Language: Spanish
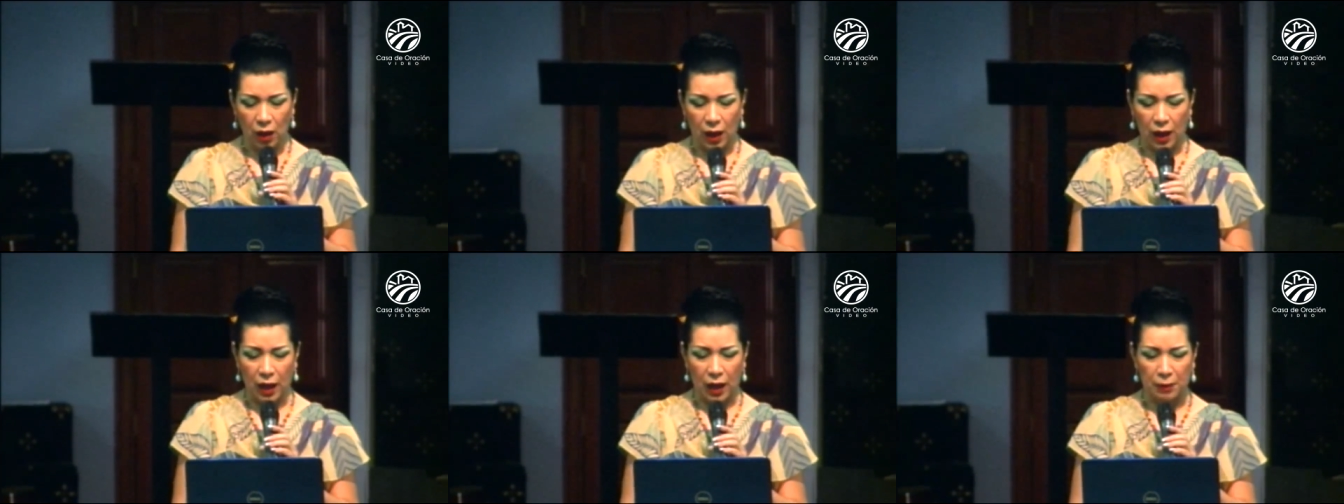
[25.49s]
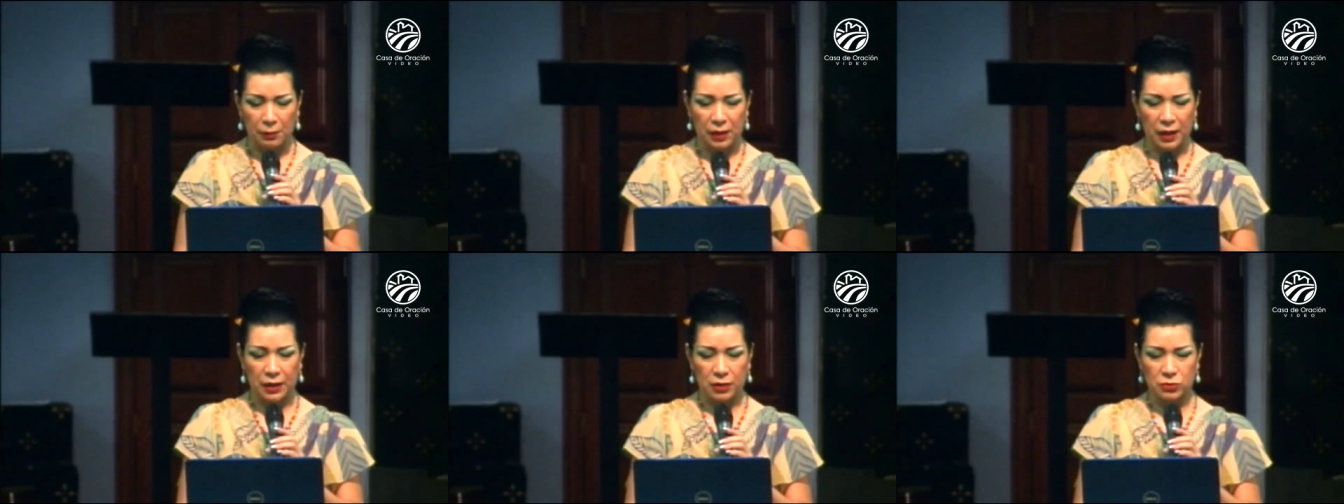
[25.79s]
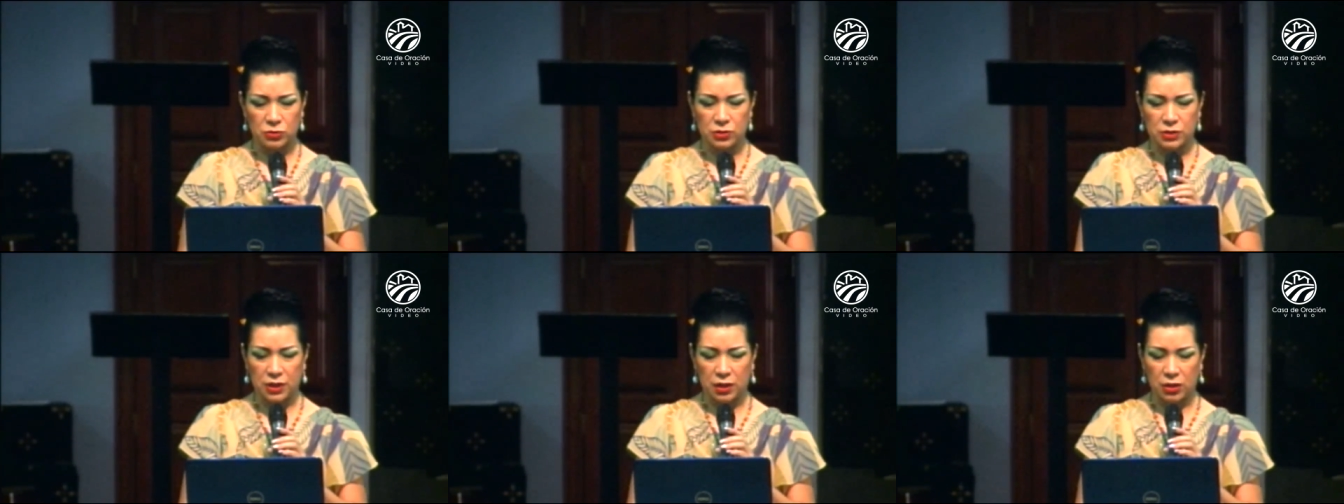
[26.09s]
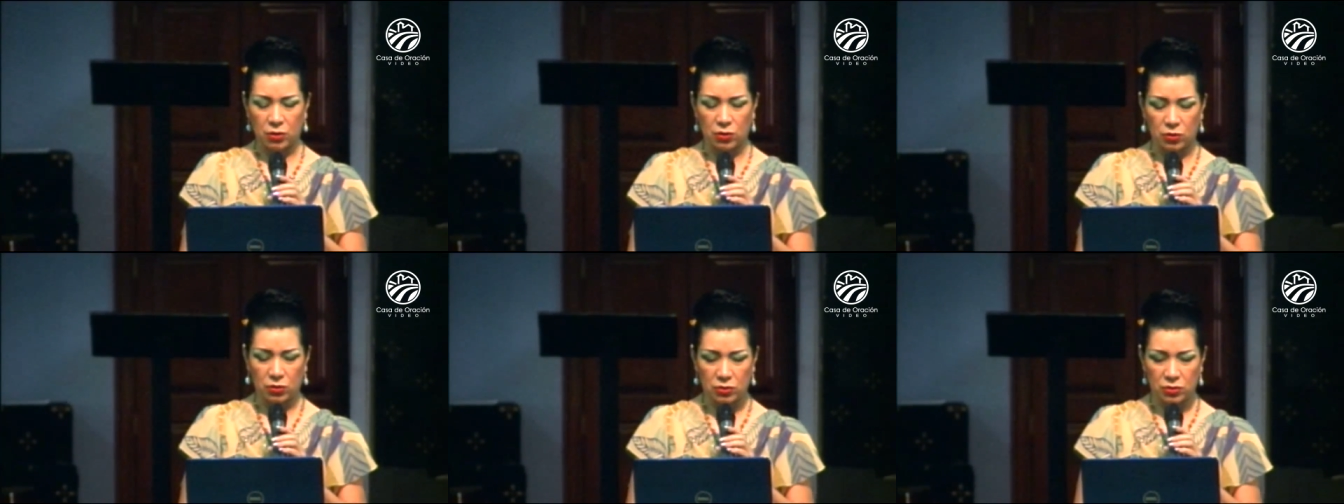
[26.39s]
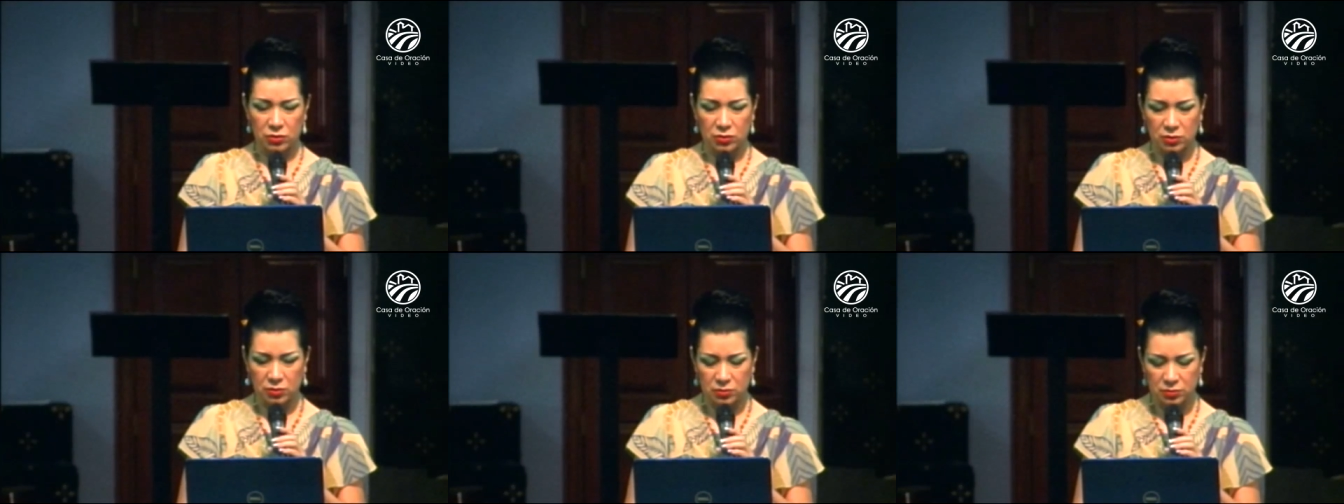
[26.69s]
Háblanos, Señor.
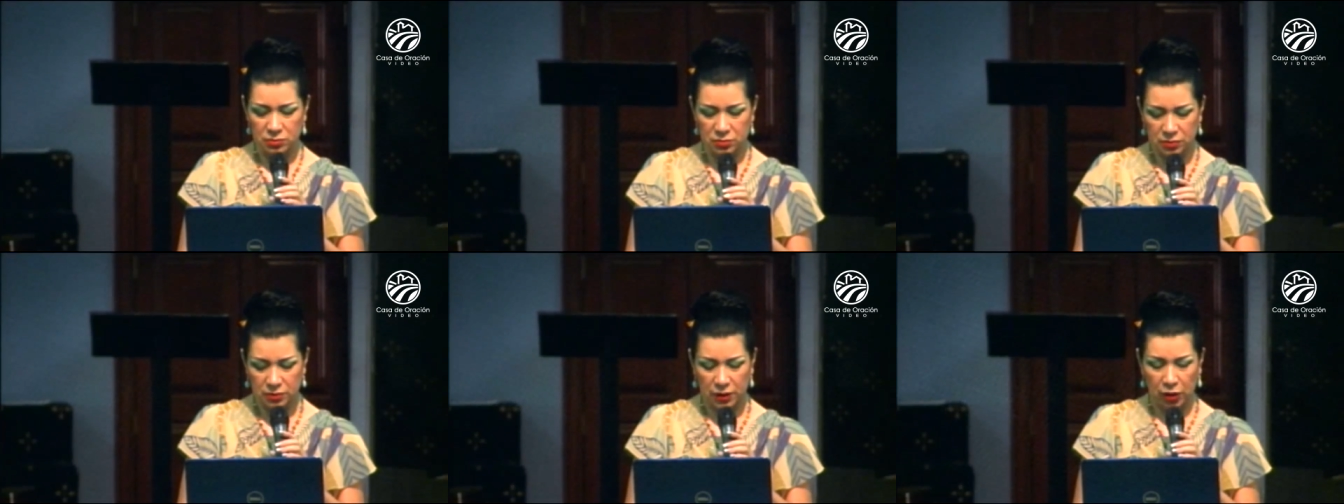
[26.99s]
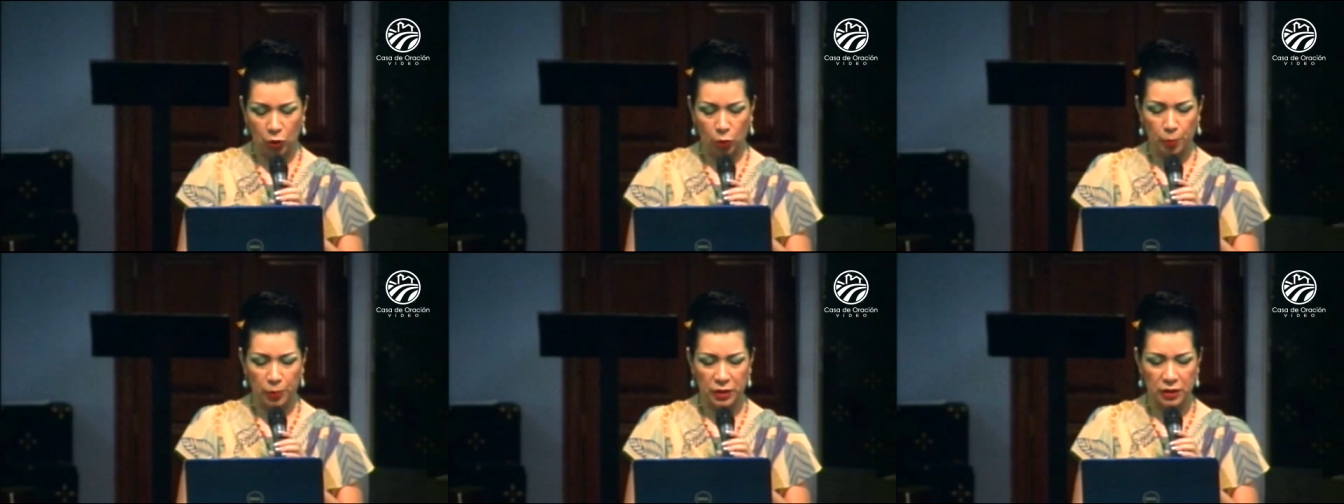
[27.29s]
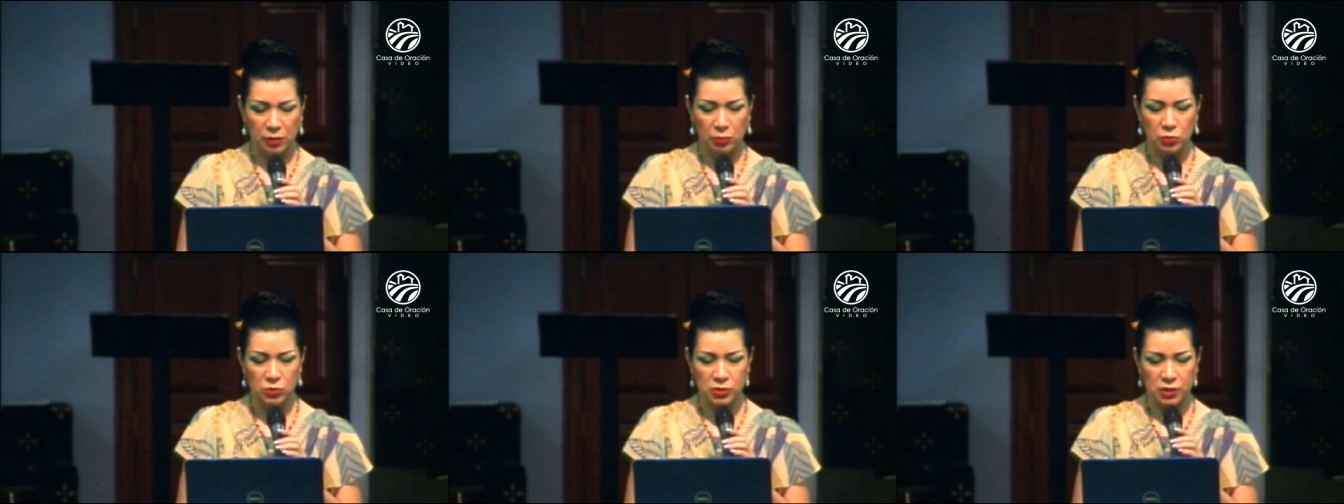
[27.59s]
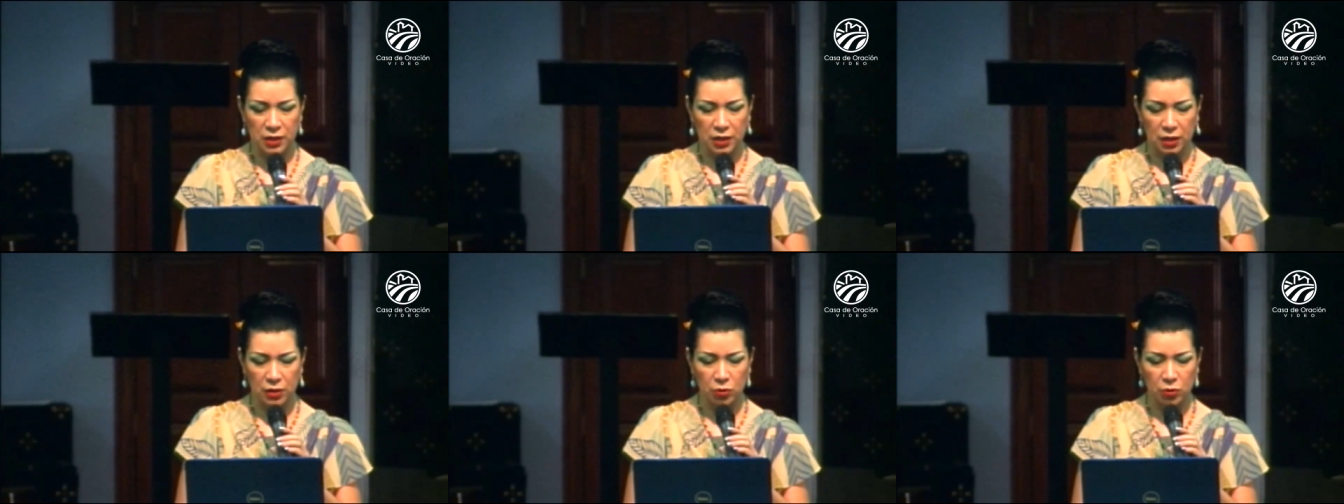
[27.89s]
Te lo pedimos en el